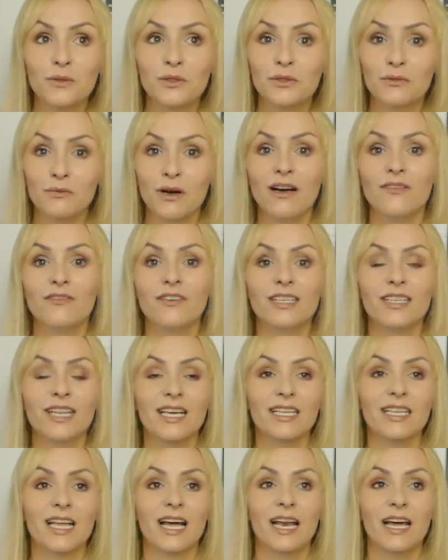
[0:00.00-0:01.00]
sławę i
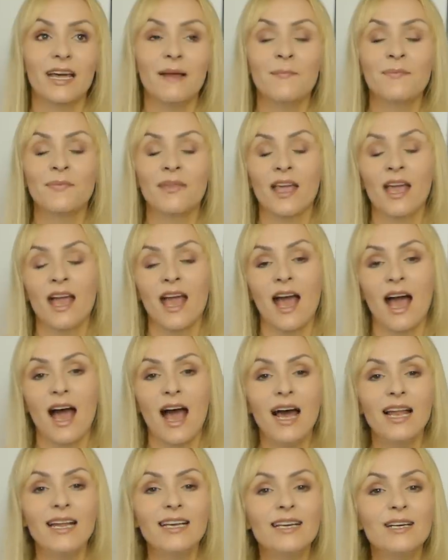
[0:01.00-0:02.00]
tak dalej,
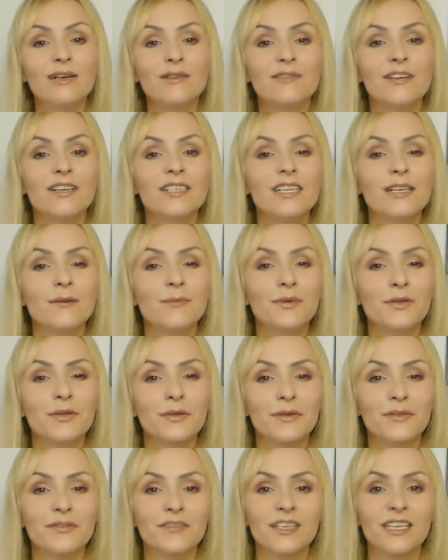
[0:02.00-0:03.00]
ale ja uważam
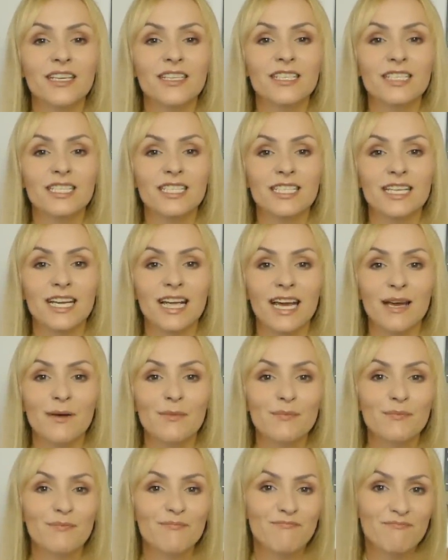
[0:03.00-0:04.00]
również,
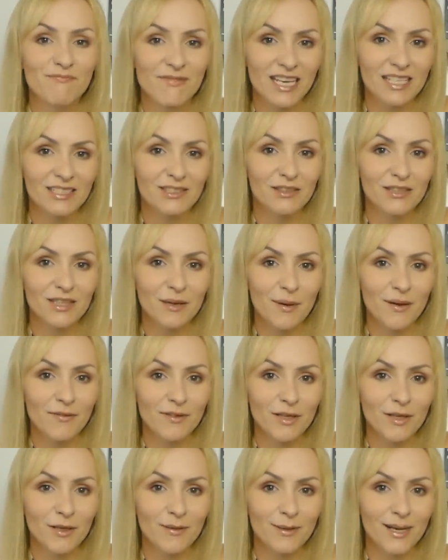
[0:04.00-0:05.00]
że jest to
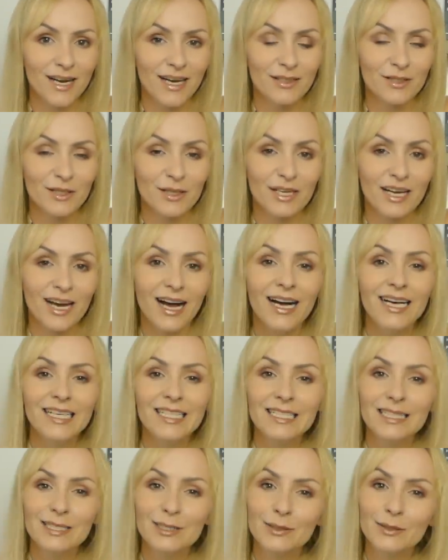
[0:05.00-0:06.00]
naprawdę dobra aktorka,
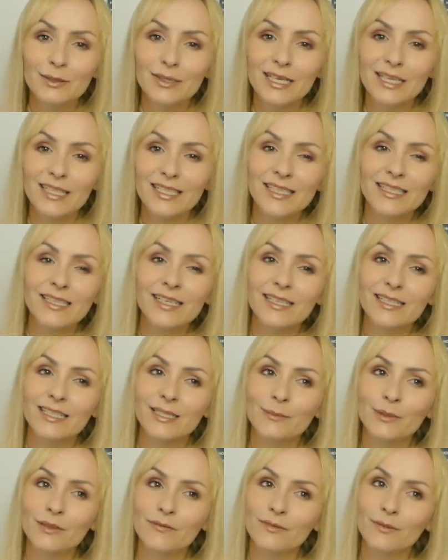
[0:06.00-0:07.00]
która jednak
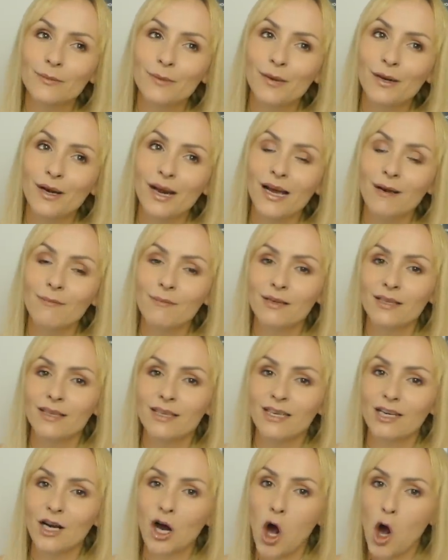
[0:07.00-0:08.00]
tymi wyborami
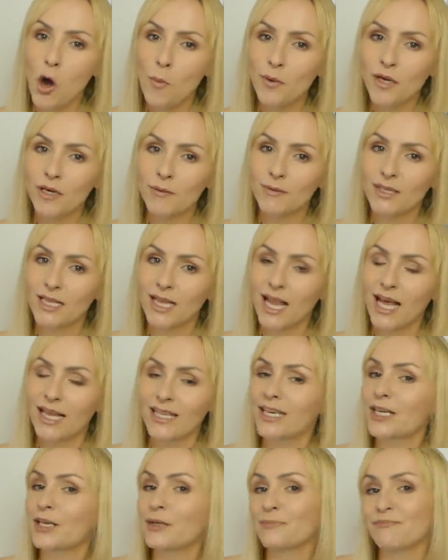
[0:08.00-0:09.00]
tych oper
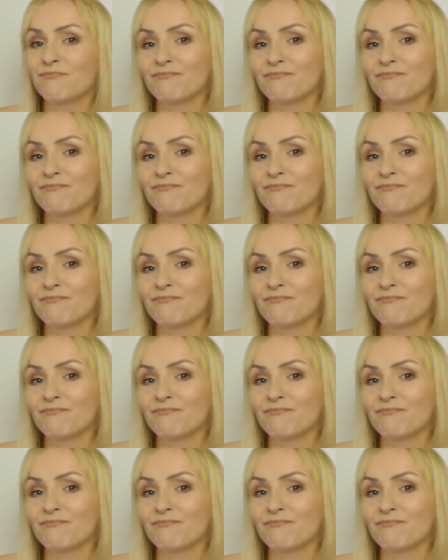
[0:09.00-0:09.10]
mydlanych